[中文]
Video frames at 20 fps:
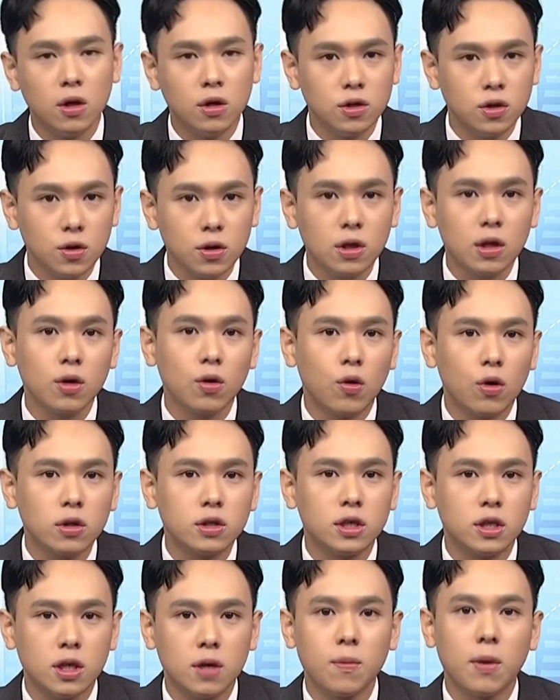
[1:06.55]
就一个逻
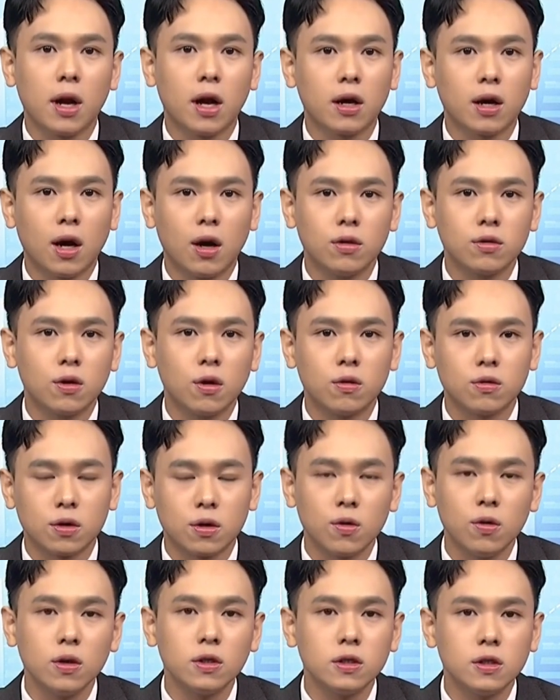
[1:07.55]
辑，你把它搞懂，
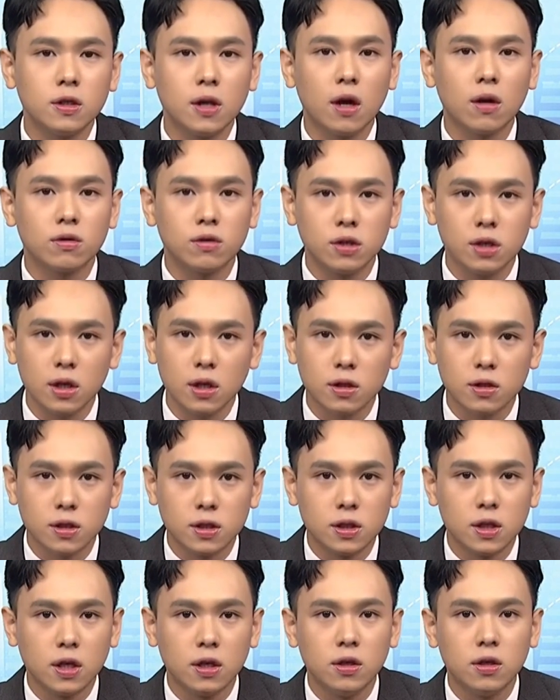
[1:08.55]
你会知道这个
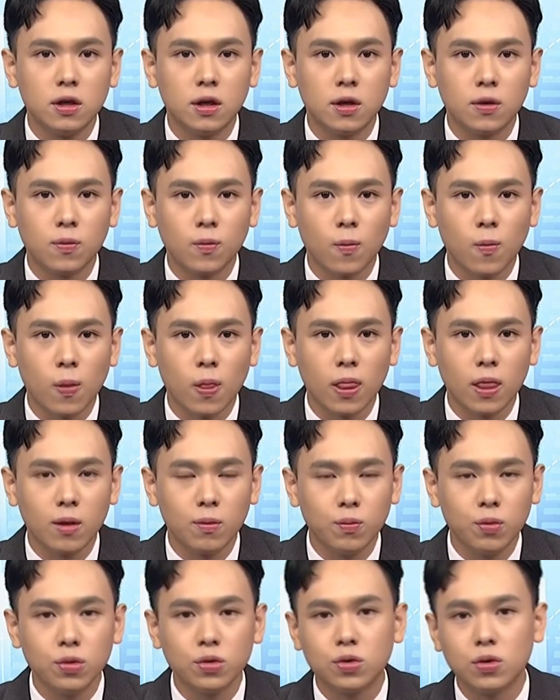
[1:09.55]
时间点
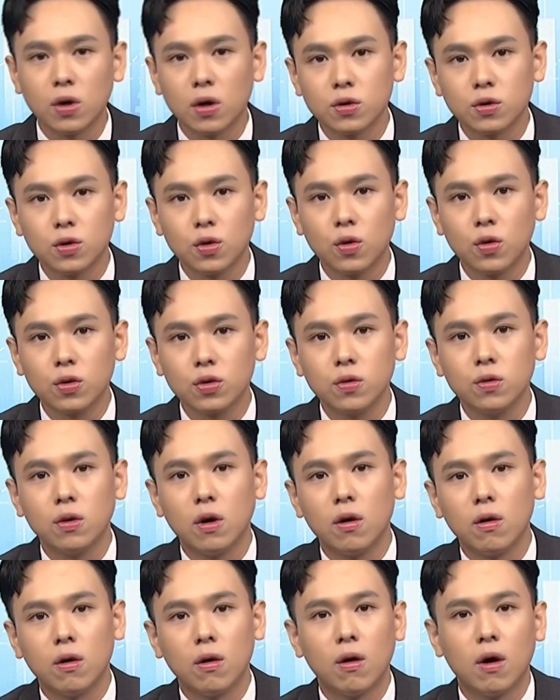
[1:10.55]
不需要去过度
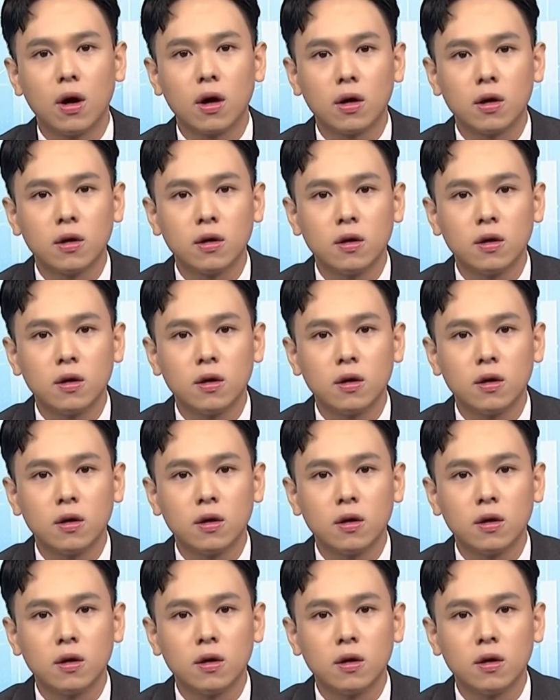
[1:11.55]
恐慌。